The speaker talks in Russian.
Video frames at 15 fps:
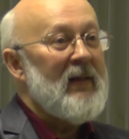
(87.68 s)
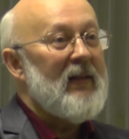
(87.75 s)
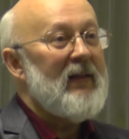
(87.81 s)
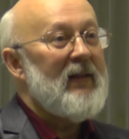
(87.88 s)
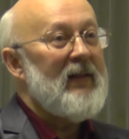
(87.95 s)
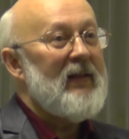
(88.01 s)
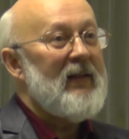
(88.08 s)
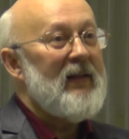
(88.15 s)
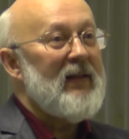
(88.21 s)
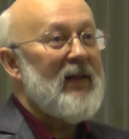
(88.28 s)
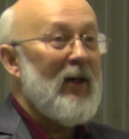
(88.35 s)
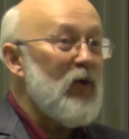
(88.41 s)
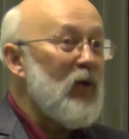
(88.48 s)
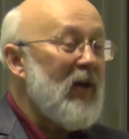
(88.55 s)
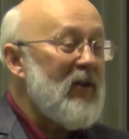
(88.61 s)
И
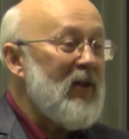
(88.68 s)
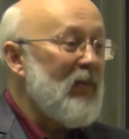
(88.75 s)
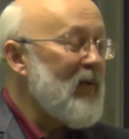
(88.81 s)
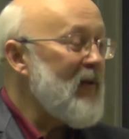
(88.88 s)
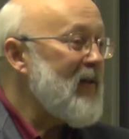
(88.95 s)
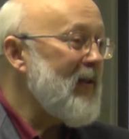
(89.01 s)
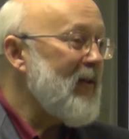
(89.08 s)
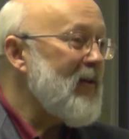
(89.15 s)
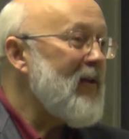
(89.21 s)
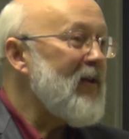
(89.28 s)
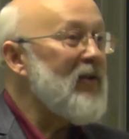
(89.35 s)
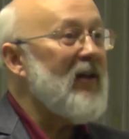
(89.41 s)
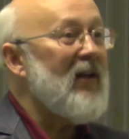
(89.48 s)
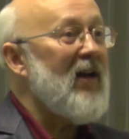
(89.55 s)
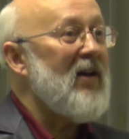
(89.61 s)
сразу хотел бы сделать
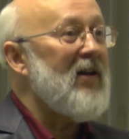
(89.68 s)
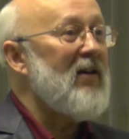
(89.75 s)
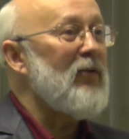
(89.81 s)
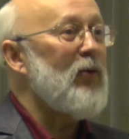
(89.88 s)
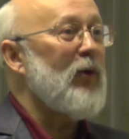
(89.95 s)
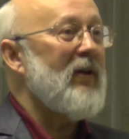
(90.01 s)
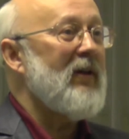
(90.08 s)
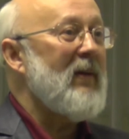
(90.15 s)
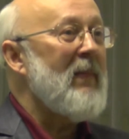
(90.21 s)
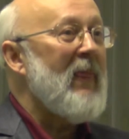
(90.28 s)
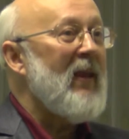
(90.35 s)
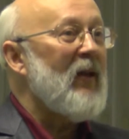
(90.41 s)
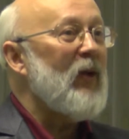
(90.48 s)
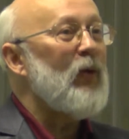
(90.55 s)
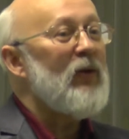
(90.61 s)
несколько оговорок.
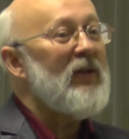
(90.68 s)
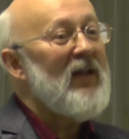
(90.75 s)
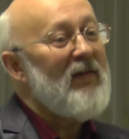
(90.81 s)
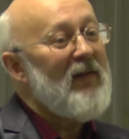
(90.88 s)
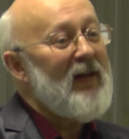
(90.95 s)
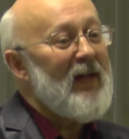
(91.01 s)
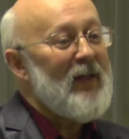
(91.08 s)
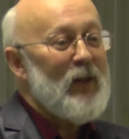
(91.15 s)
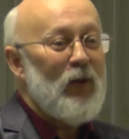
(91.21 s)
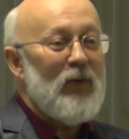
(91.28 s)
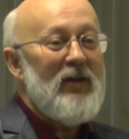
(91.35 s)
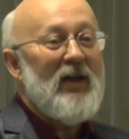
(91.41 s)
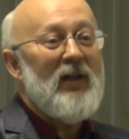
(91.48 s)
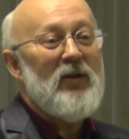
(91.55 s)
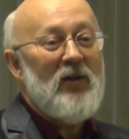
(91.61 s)
Но ну вот говоря слово
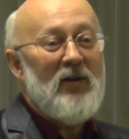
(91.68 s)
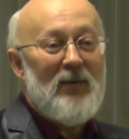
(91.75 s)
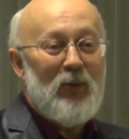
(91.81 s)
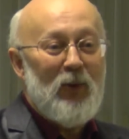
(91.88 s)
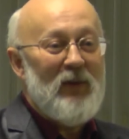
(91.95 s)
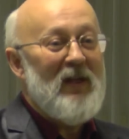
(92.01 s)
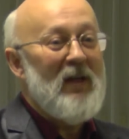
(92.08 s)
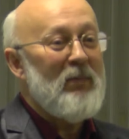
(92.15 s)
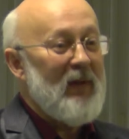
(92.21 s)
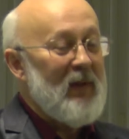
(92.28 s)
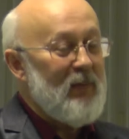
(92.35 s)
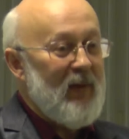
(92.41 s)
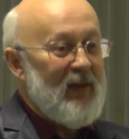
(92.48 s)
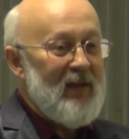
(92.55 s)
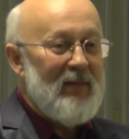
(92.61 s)
«екатеринбургские
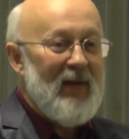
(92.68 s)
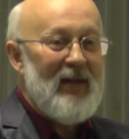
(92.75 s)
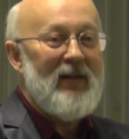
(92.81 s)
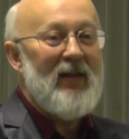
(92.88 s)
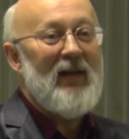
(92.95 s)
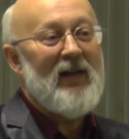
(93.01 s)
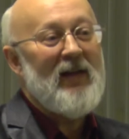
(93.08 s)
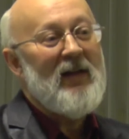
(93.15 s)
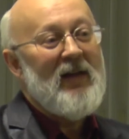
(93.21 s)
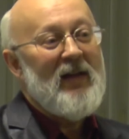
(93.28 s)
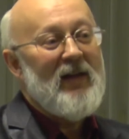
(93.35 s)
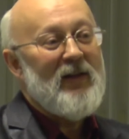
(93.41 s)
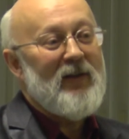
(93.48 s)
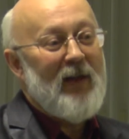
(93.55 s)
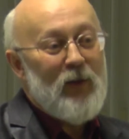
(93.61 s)
предприниматели»,
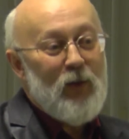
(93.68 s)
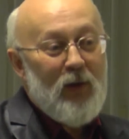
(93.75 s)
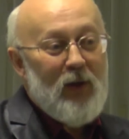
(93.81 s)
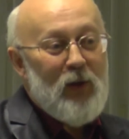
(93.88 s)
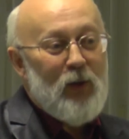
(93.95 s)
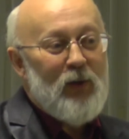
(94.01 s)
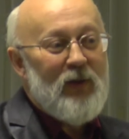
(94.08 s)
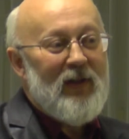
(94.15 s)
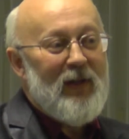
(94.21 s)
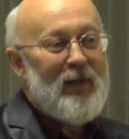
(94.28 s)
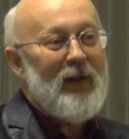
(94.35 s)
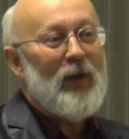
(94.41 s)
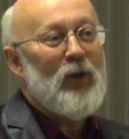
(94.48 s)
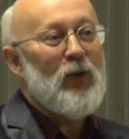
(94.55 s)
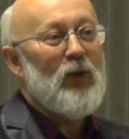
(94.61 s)
сразу хочу
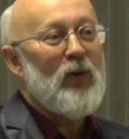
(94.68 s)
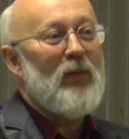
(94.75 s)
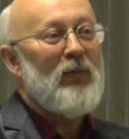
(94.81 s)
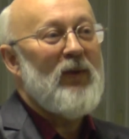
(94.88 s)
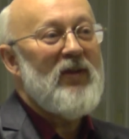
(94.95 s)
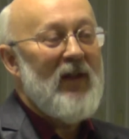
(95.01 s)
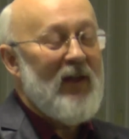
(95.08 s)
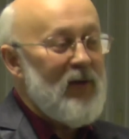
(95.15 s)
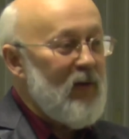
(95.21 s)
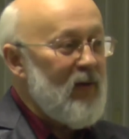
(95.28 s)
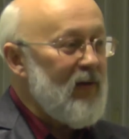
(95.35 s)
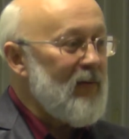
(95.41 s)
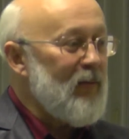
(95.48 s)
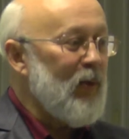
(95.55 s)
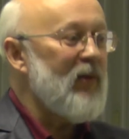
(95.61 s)
сказать, что под
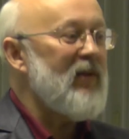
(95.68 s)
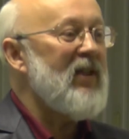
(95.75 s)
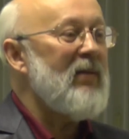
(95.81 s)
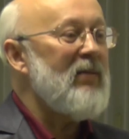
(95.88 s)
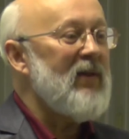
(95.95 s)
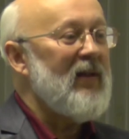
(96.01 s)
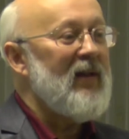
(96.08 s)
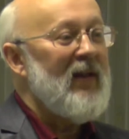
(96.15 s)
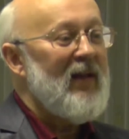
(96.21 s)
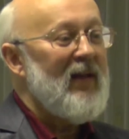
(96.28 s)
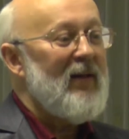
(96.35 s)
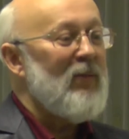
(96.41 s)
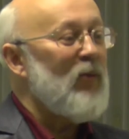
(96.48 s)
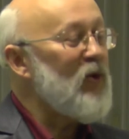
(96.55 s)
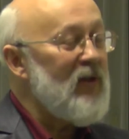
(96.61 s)
екатеринбургскими
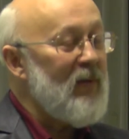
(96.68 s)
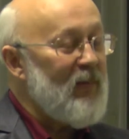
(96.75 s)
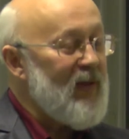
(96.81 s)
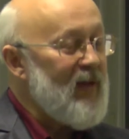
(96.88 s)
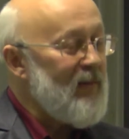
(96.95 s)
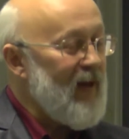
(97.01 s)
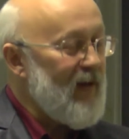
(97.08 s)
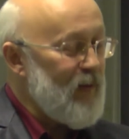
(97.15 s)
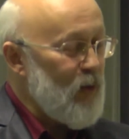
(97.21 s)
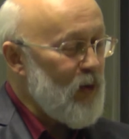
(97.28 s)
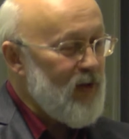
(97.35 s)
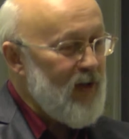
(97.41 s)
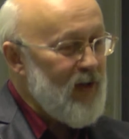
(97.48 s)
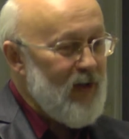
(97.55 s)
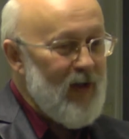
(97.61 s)
можно понимать все,
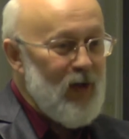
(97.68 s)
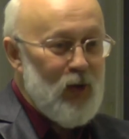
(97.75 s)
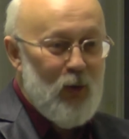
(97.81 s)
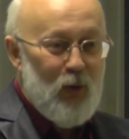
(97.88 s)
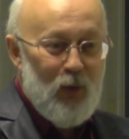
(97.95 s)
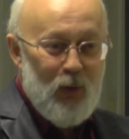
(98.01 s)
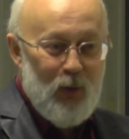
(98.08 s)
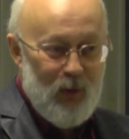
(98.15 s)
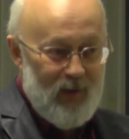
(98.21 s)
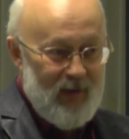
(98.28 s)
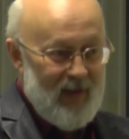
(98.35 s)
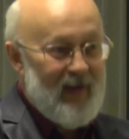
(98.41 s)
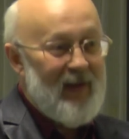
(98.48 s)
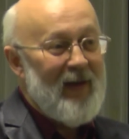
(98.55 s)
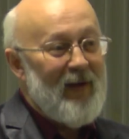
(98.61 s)
конечно, что
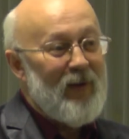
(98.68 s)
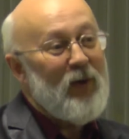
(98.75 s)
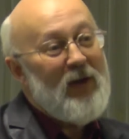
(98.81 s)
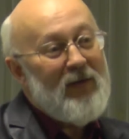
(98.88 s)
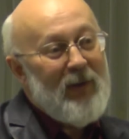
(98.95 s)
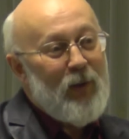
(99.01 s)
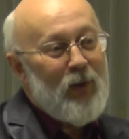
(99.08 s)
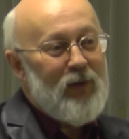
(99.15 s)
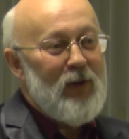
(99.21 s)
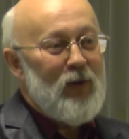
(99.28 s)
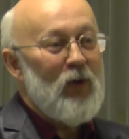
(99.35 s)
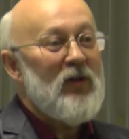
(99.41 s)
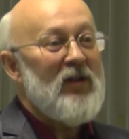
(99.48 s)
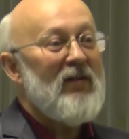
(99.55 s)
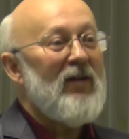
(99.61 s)
угодно. До революции
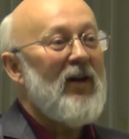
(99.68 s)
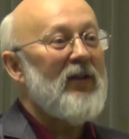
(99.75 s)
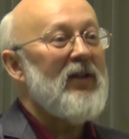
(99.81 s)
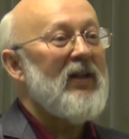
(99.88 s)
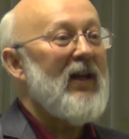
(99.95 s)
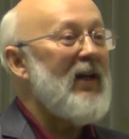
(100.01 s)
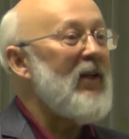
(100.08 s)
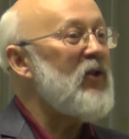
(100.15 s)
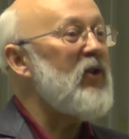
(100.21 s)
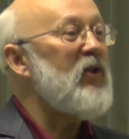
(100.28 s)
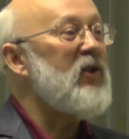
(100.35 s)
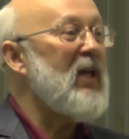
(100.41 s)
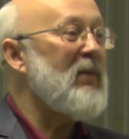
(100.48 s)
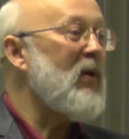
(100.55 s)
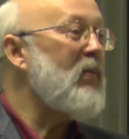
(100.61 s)
существовала такая
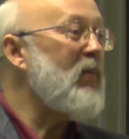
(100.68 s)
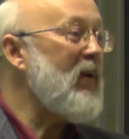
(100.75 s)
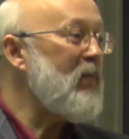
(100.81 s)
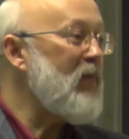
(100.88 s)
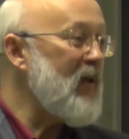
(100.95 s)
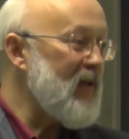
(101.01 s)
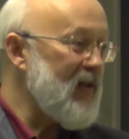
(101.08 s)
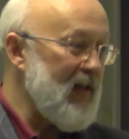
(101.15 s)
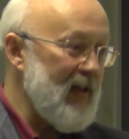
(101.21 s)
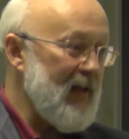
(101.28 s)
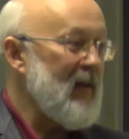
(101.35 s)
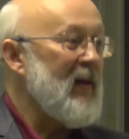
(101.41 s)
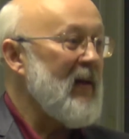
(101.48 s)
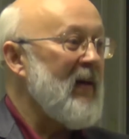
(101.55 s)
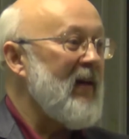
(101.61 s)
система приписки.
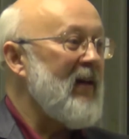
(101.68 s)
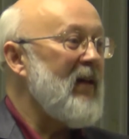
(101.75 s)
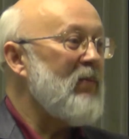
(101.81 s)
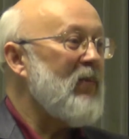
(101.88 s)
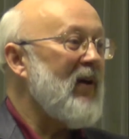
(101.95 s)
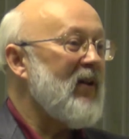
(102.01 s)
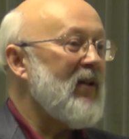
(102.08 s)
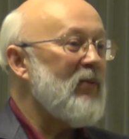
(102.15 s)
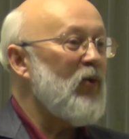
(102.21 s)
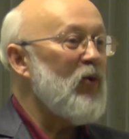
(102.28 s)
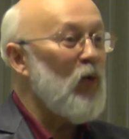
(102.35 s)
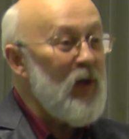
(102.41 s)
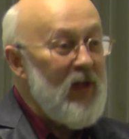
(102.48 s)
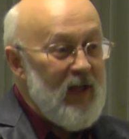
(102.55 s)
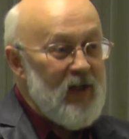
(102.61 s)
И
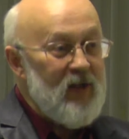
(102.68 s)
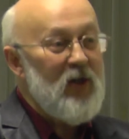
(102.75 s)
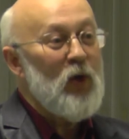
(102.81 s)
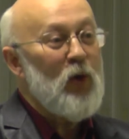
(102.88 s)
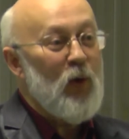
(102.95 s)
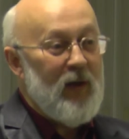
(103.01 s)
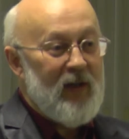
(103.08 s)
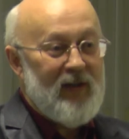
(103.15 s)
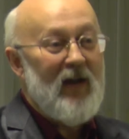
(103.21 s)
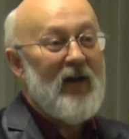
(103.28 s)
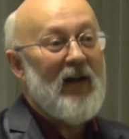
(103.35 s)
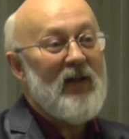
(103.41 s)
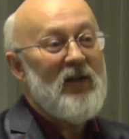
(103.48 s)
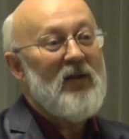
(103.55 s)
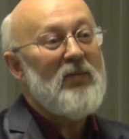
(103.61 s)
поэтому уездный город как
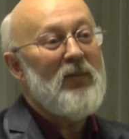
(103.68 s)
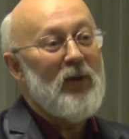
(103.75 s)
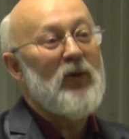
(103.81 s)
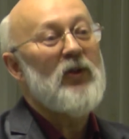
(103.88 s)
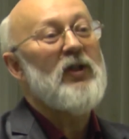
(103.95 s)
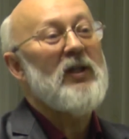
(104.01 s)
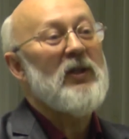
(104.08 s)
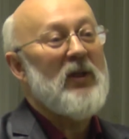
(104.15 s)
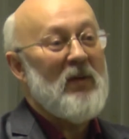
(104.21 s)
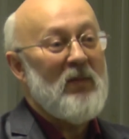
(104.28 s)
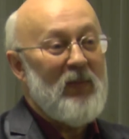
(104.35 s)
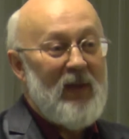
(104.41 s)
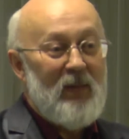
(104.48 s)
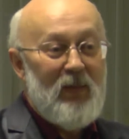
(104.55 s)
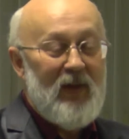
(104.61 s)
раз и был центром
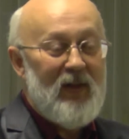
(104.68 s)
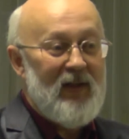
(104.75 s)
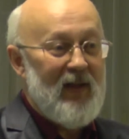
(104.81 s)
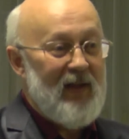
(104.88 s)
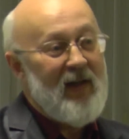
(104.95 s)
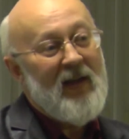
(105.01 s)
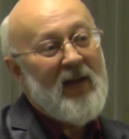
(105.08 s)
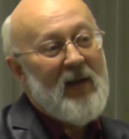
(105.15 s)
приписки.